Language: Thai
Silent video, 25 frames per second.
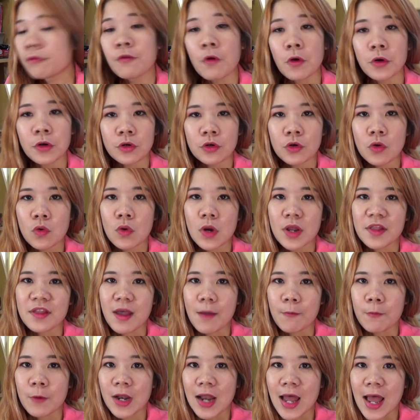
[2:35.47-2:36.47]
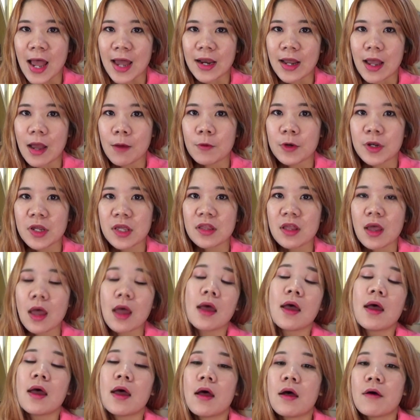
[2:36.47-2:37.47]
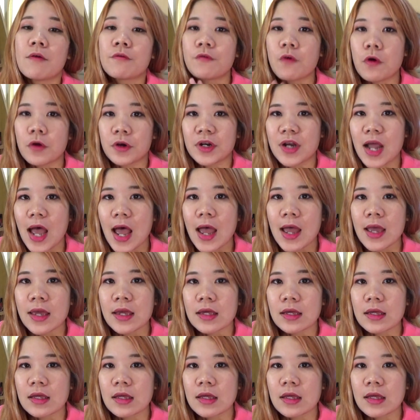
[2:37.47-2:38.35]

ฝนดูแล้วจับเวลานะคะ วันนี้จะฝนได้